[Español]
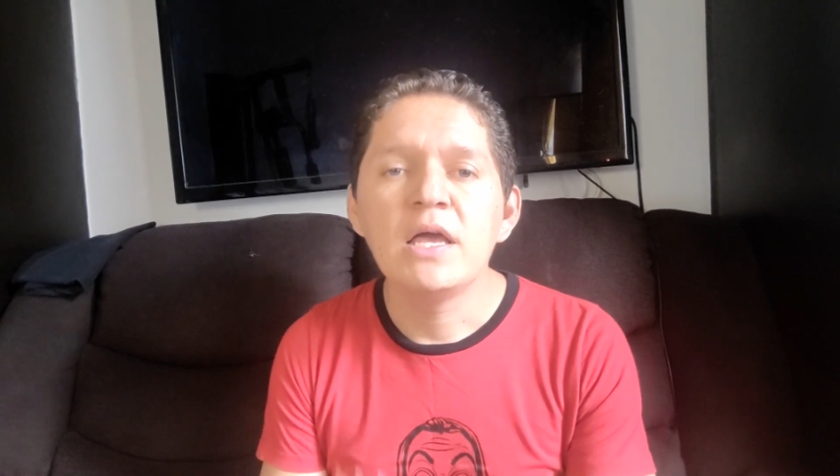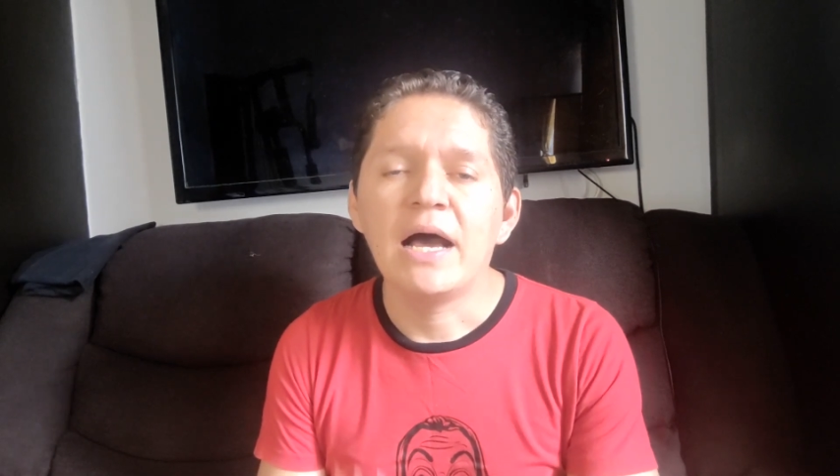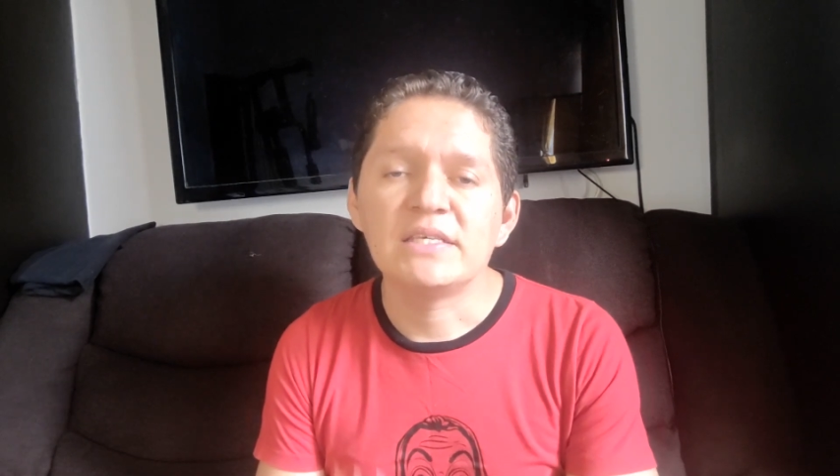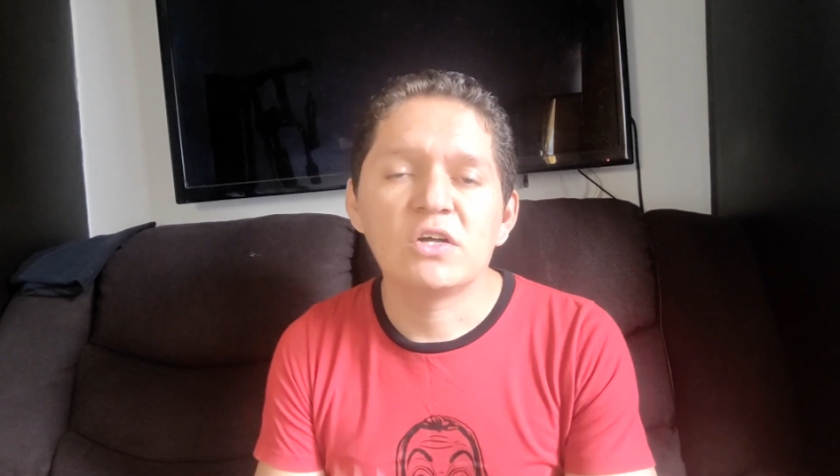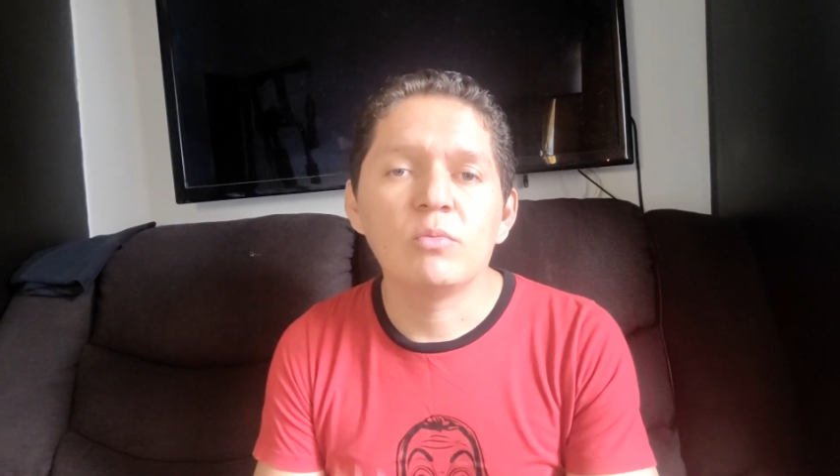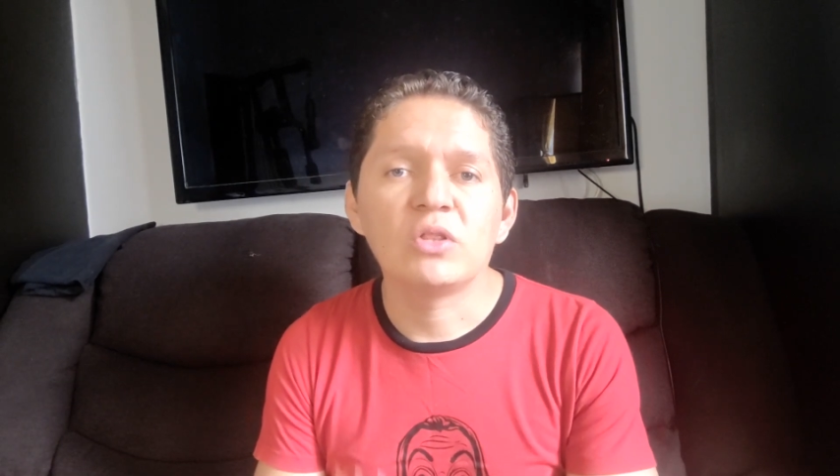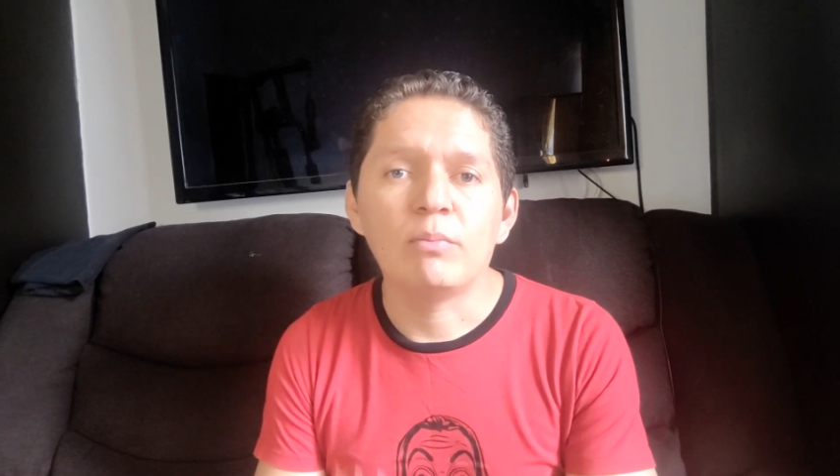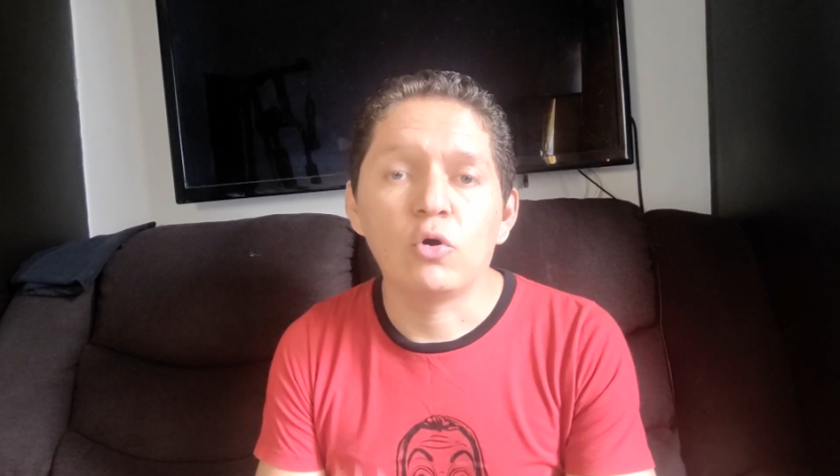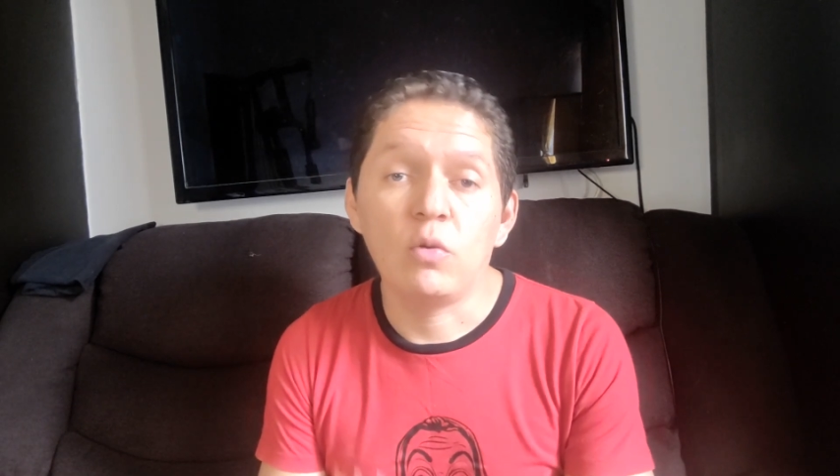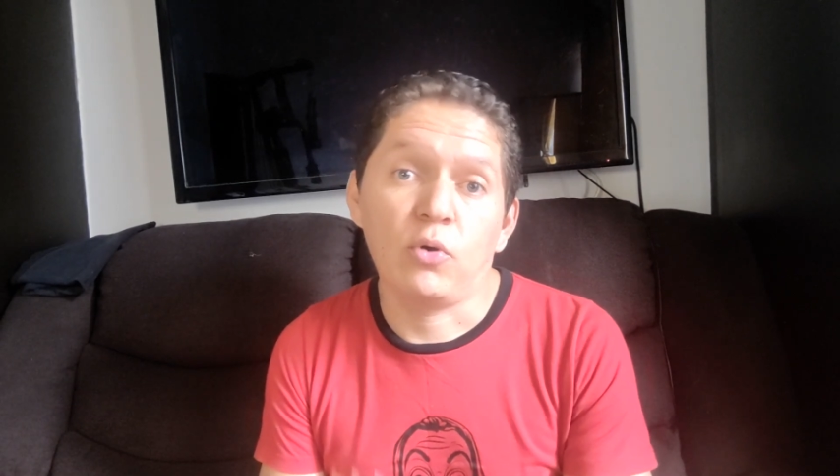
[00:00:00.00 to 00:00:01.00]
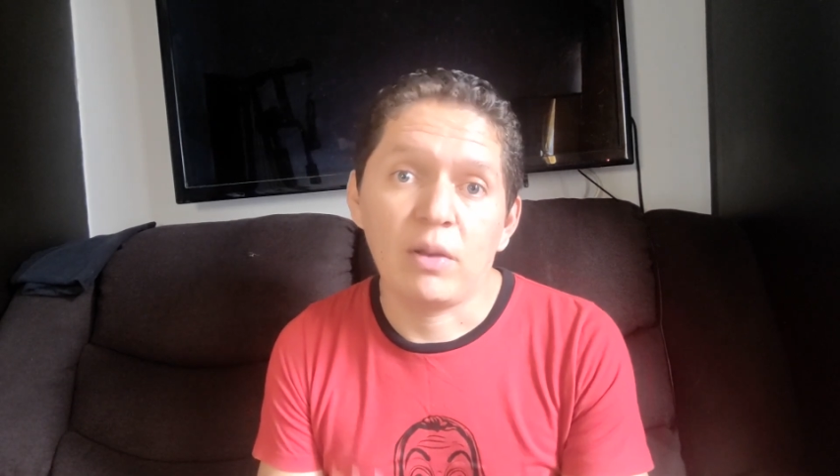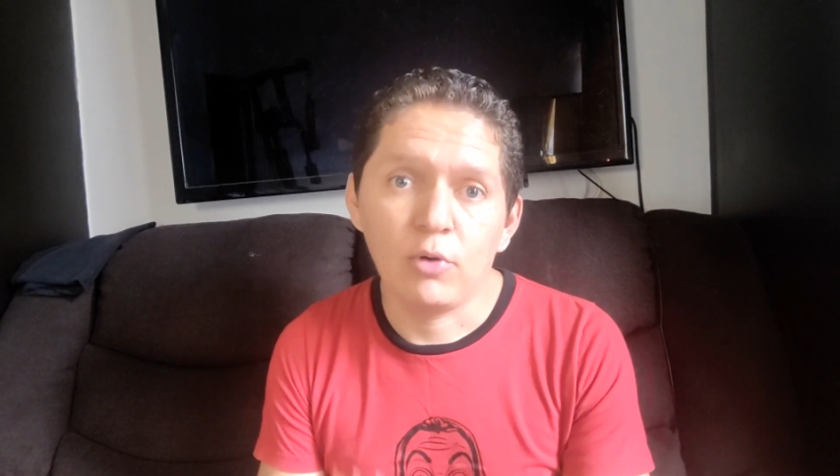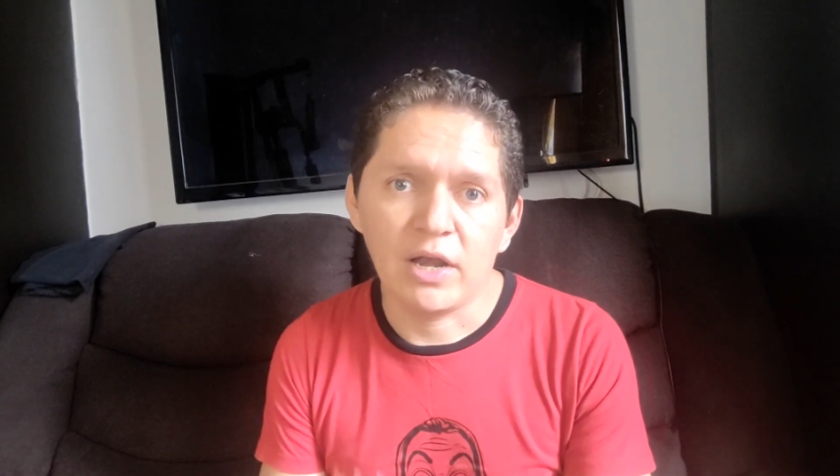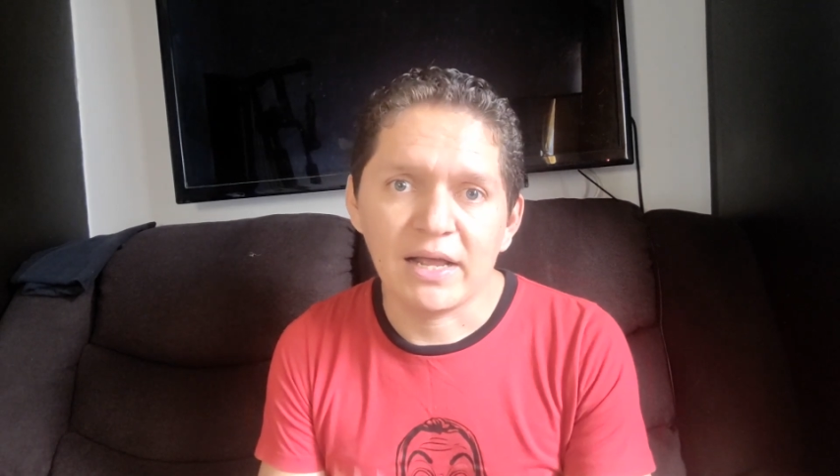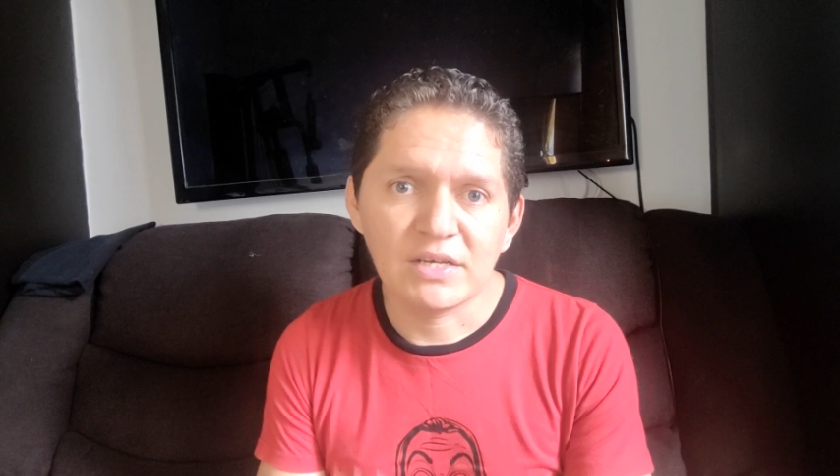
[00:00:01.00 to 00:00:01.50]
así como tampoco, por
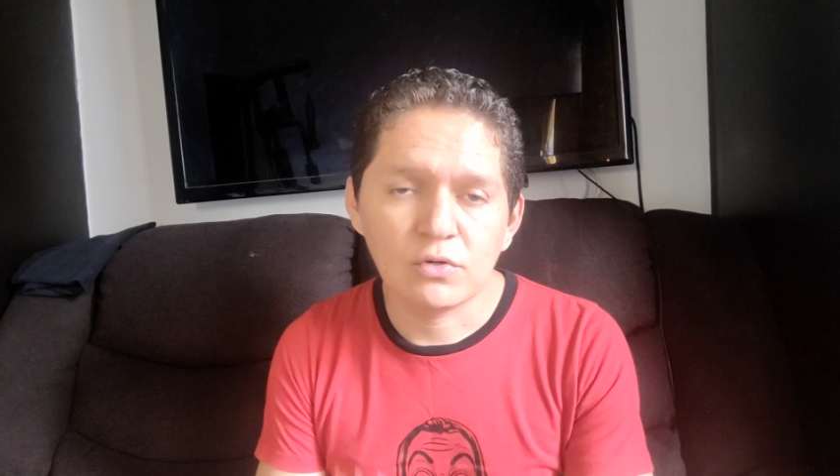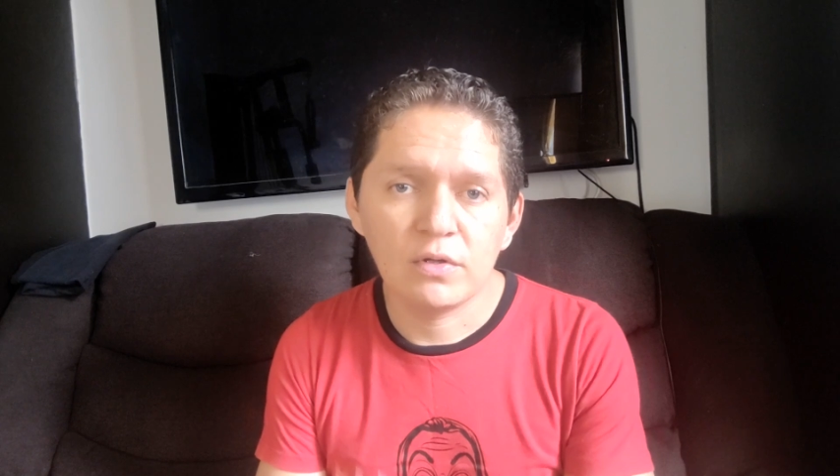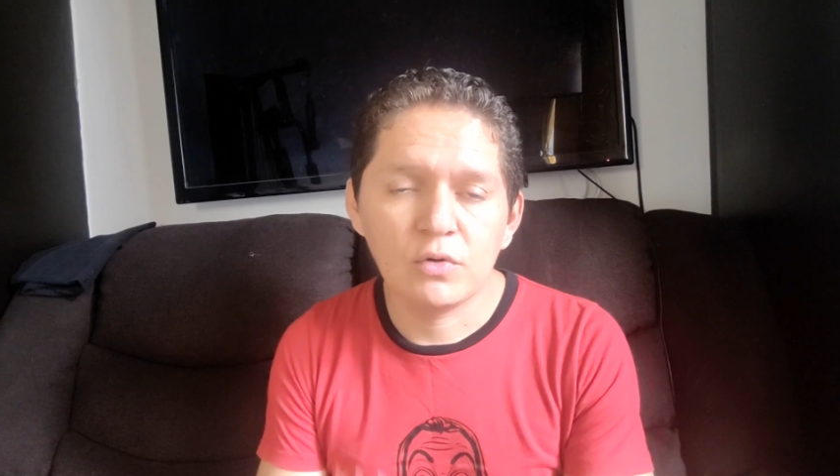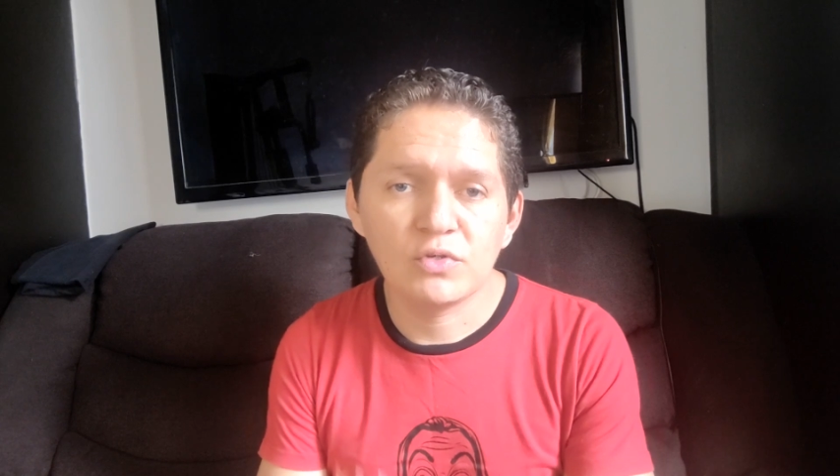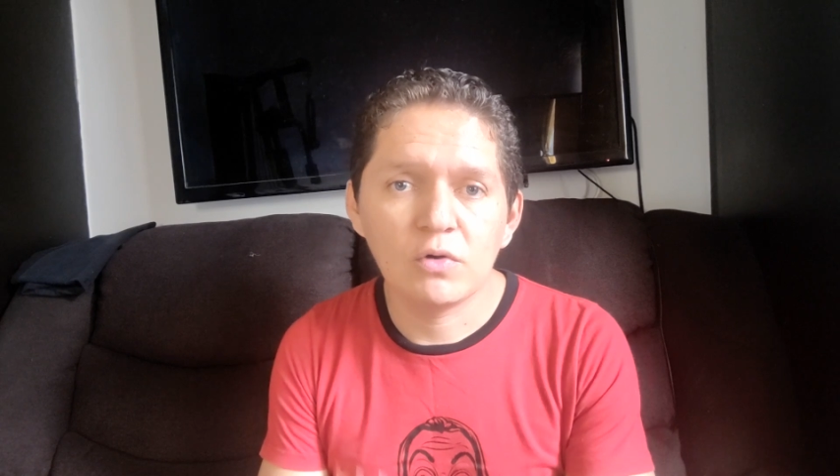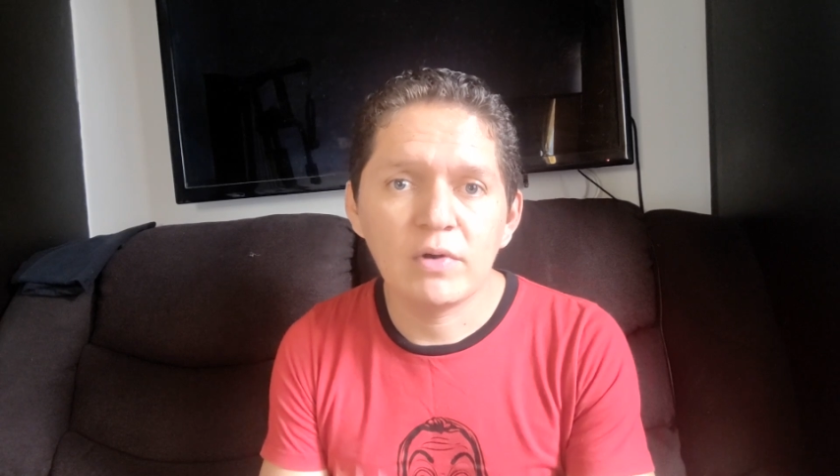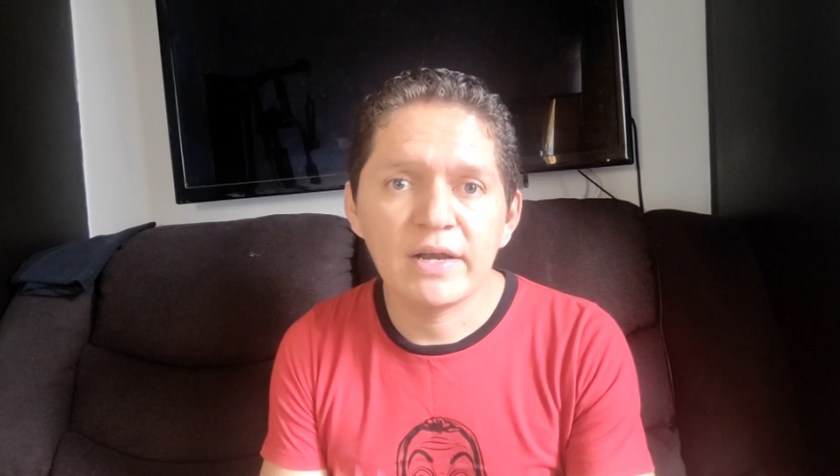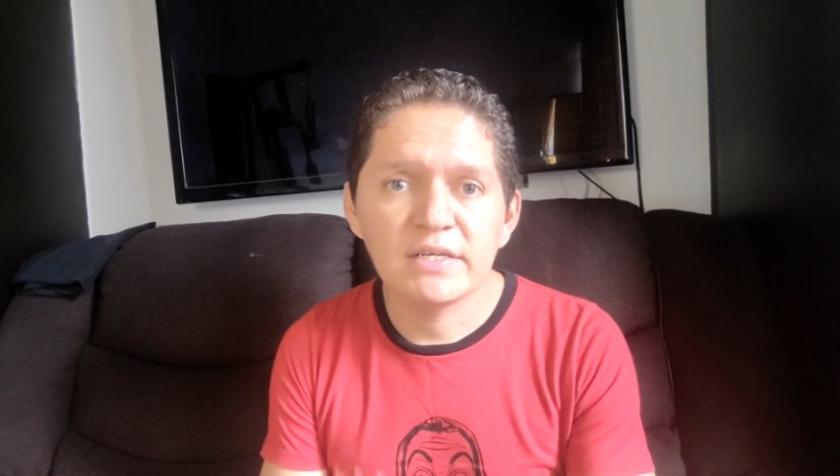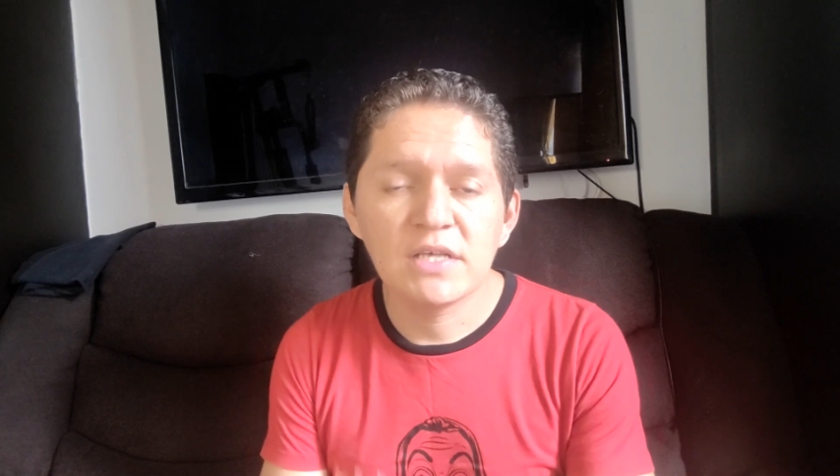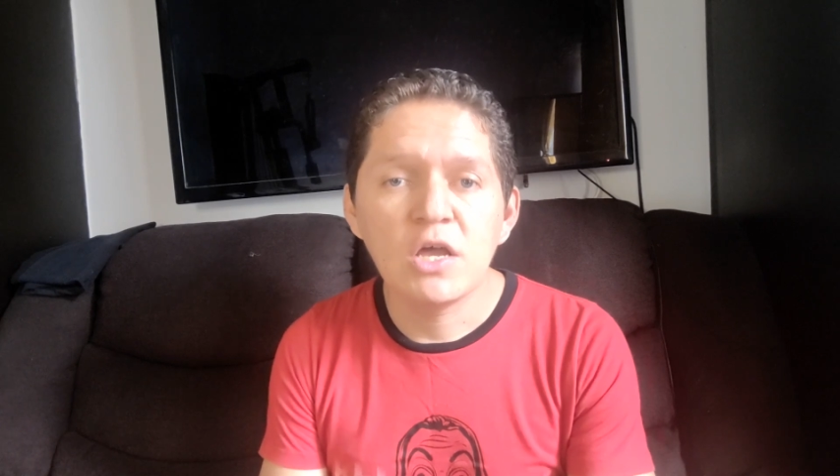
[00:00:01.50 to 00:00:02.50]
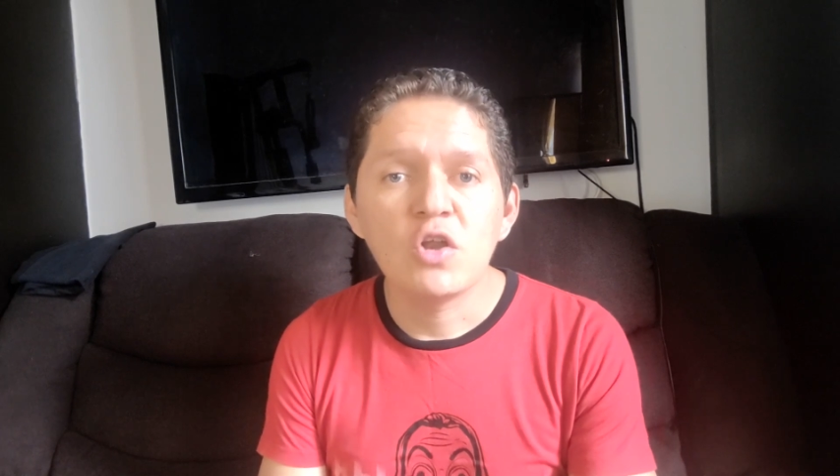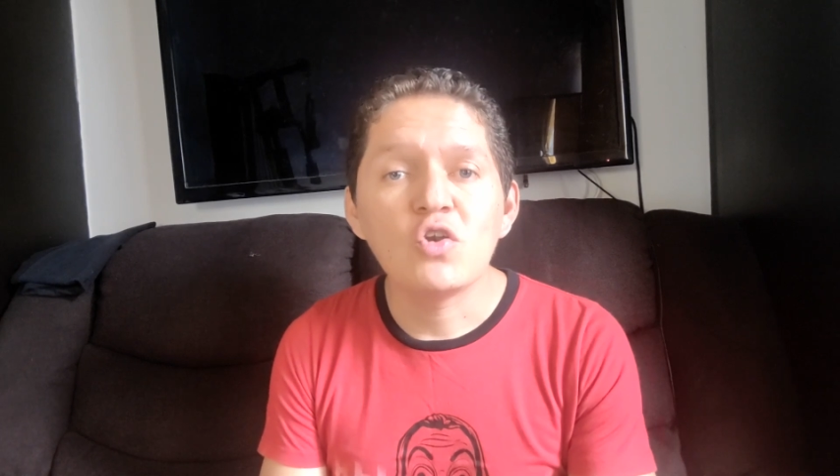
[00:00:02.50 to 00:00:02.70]
ejemplo, en el caso de los celulares,